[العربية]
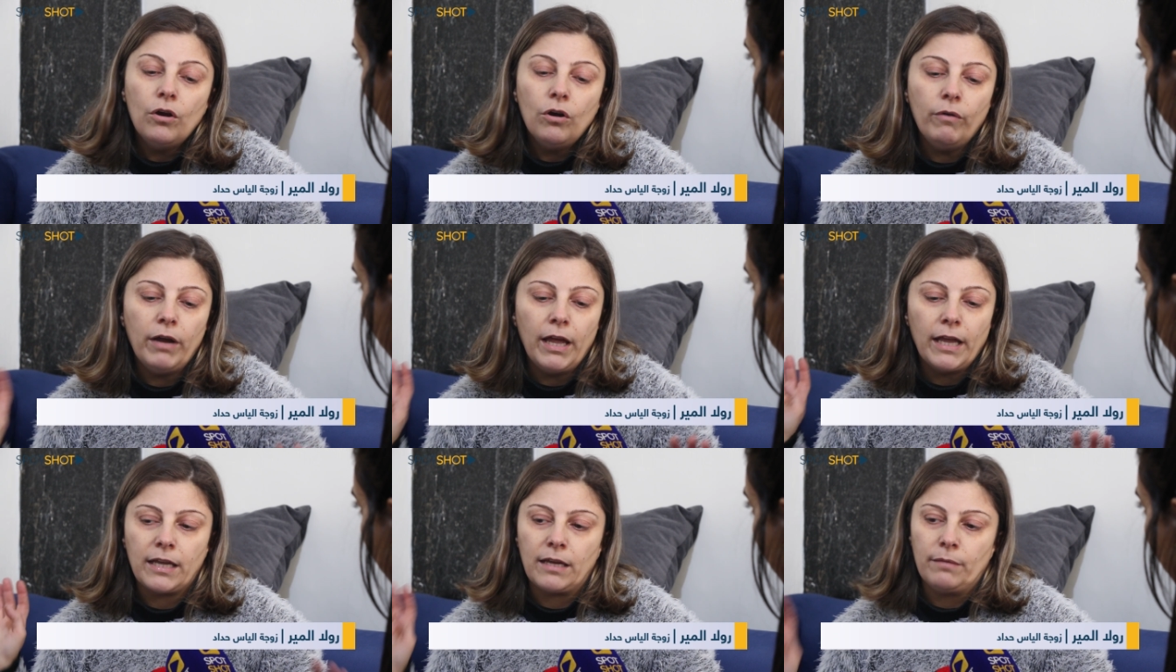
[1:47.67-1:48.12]

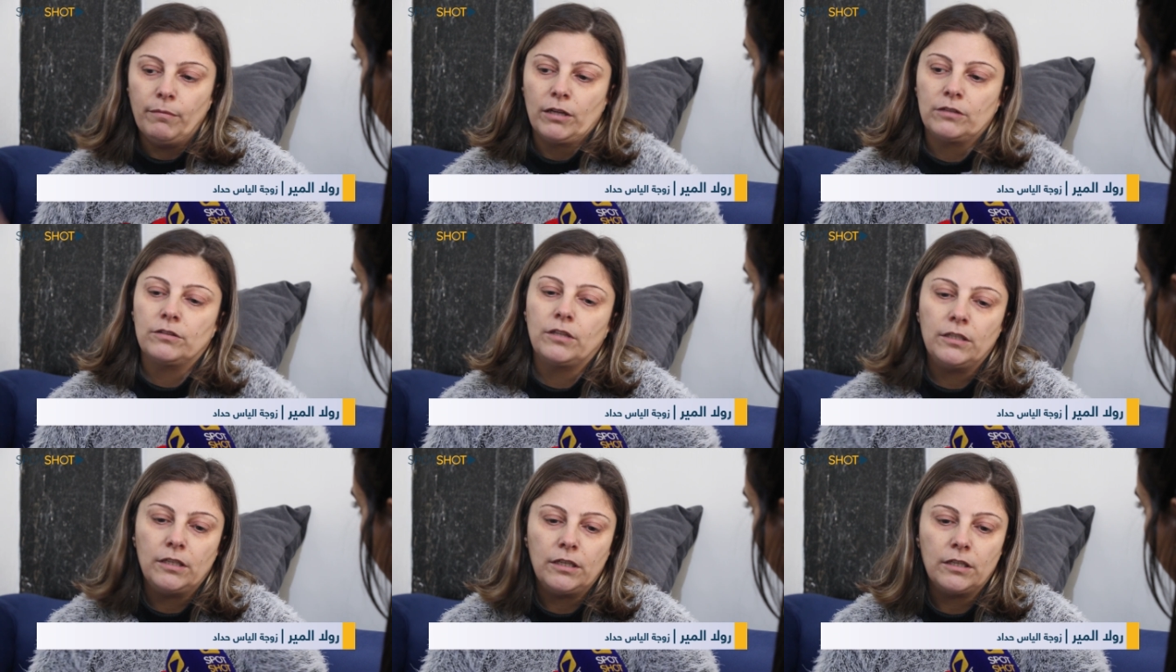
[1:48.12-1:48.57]
وهيك
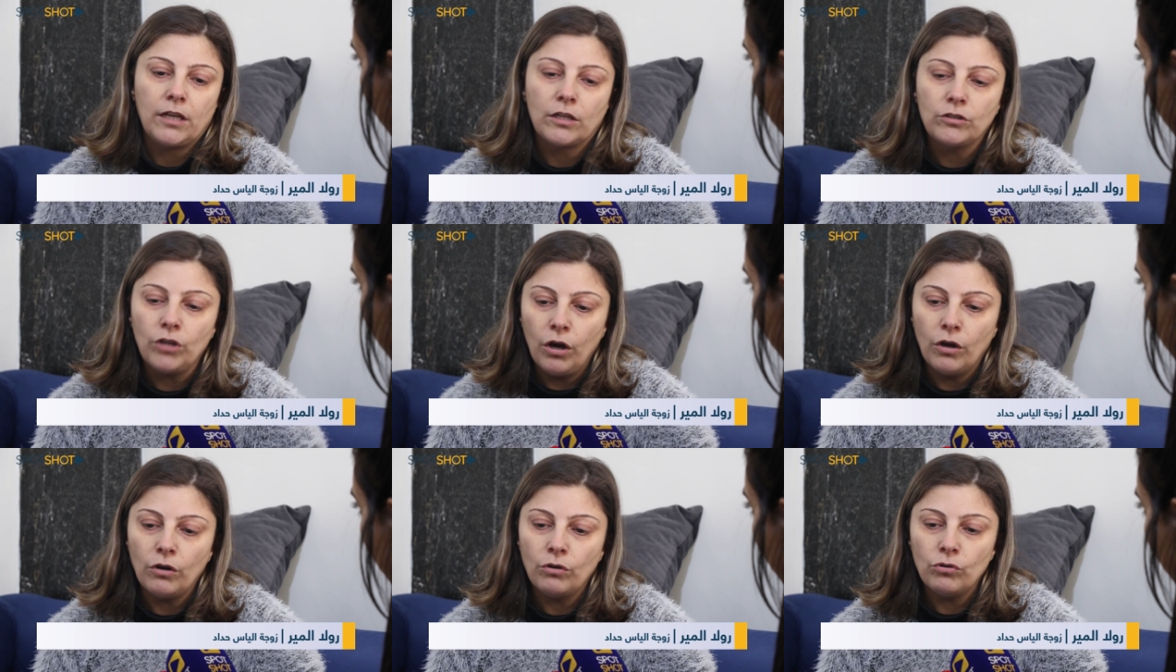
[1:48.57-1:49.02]

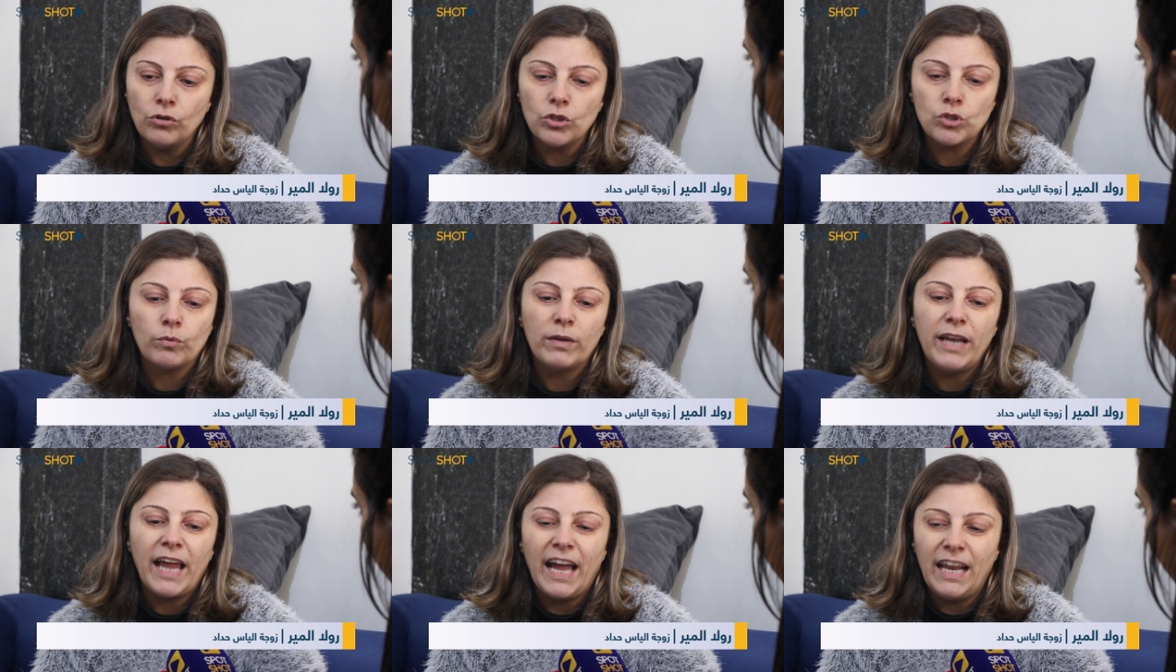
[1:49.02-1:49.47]
مقضيين
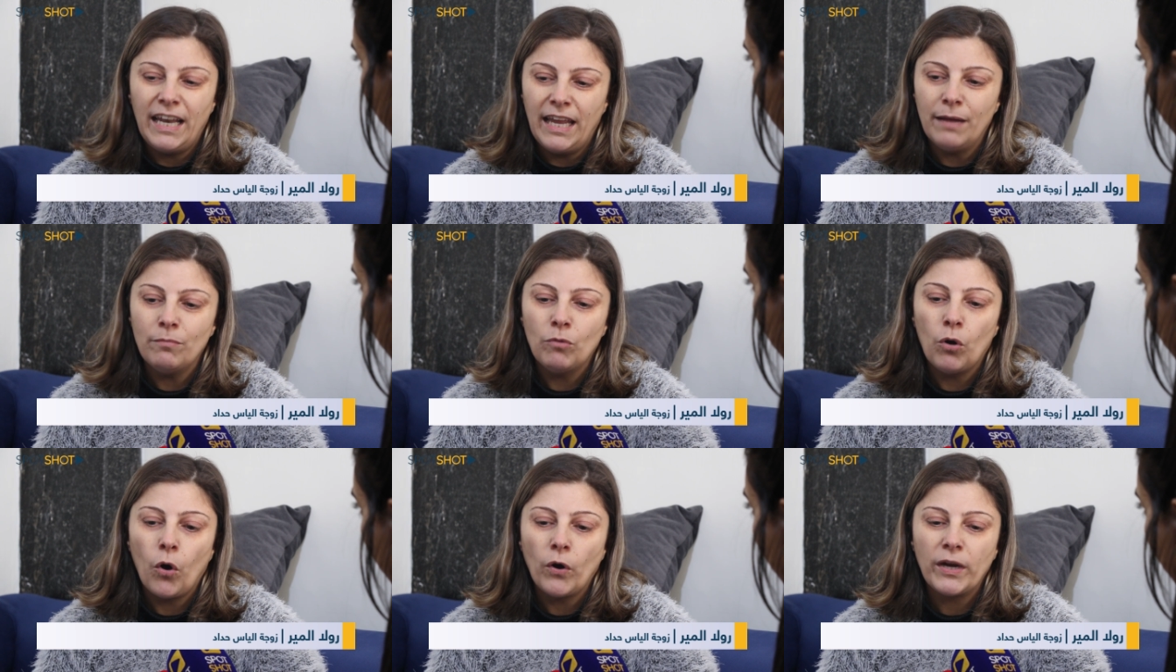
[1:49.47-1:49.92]
تحرقص
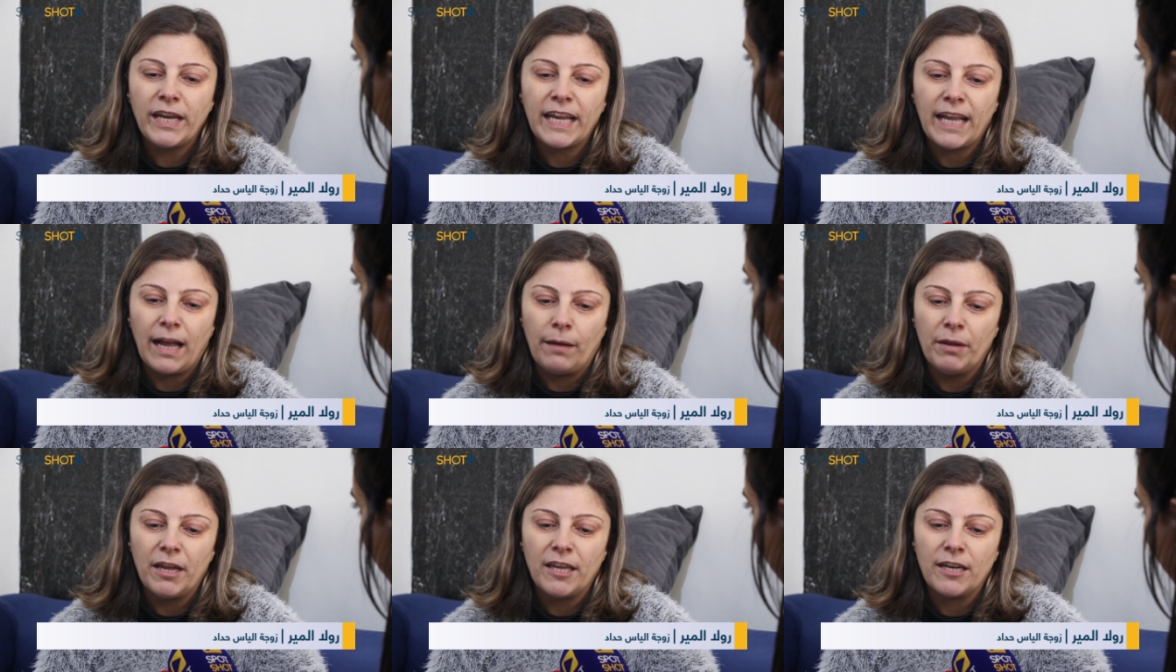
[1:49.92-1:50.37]
والاعلام هون
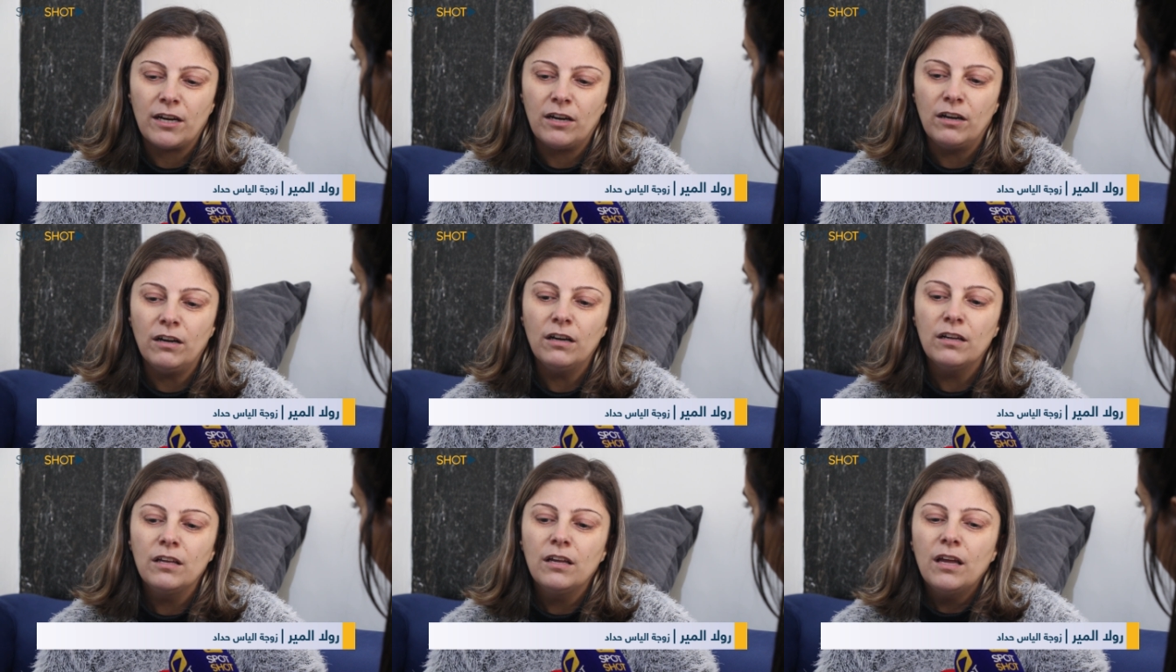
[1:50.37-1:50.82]

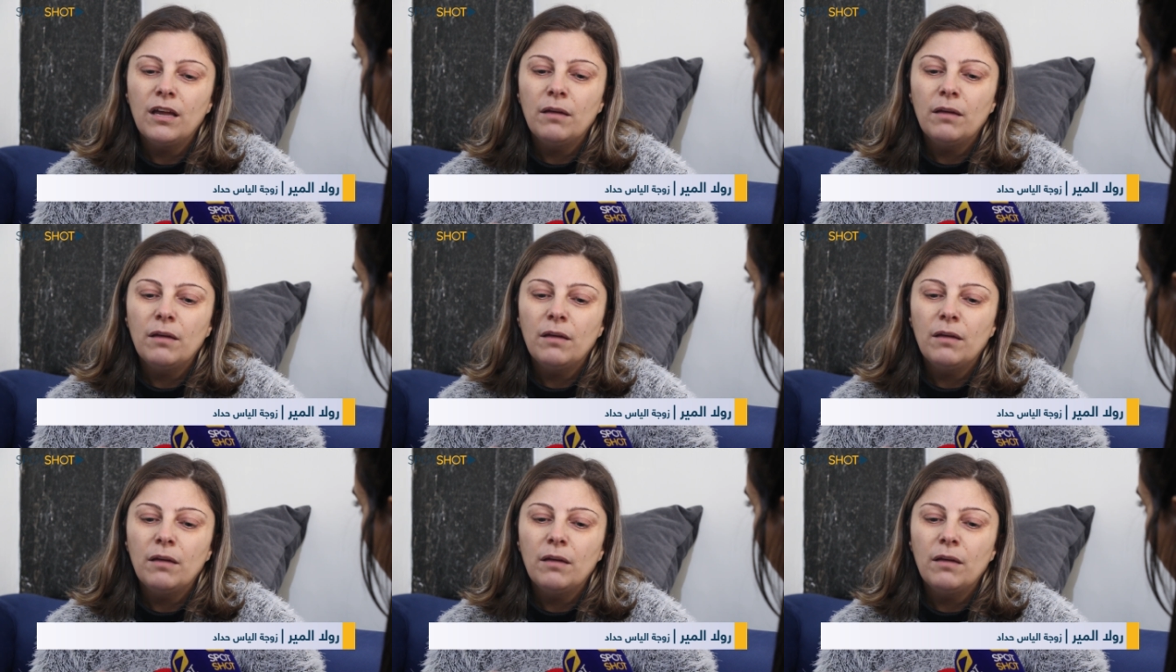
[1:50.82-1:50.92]
كمان